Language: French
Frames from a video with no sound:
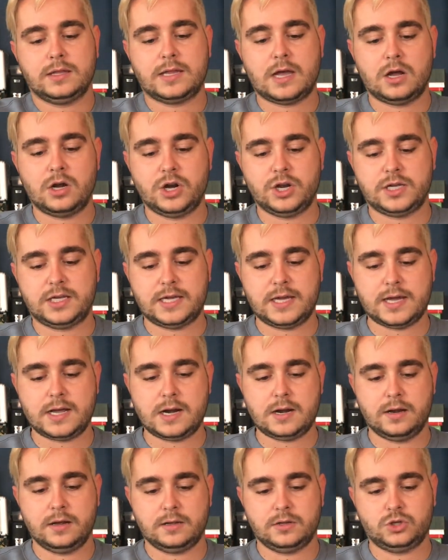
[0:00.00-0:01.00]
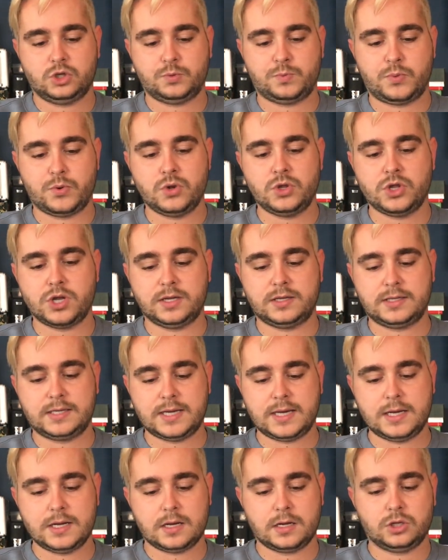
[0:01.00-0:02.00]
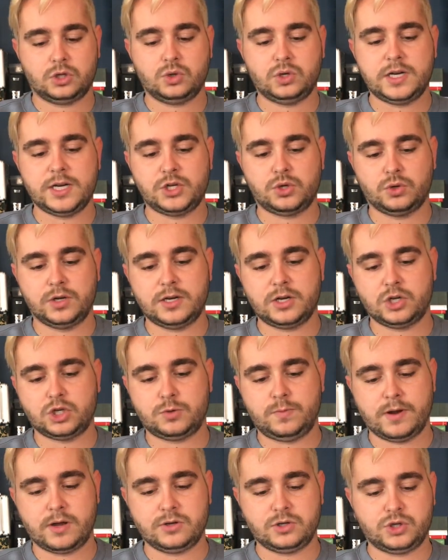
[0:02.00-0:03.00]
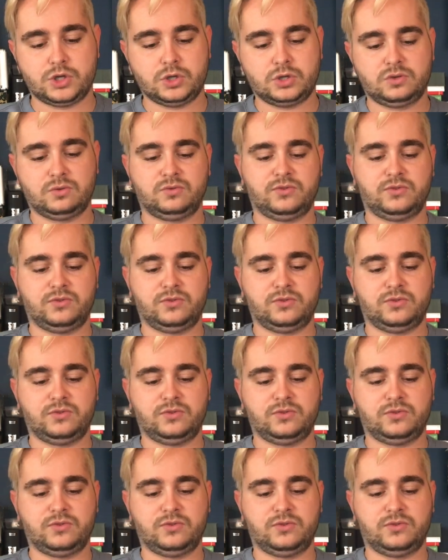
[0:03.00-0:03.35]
dans lequel tu peux noter toutes les journées de suppléance que tu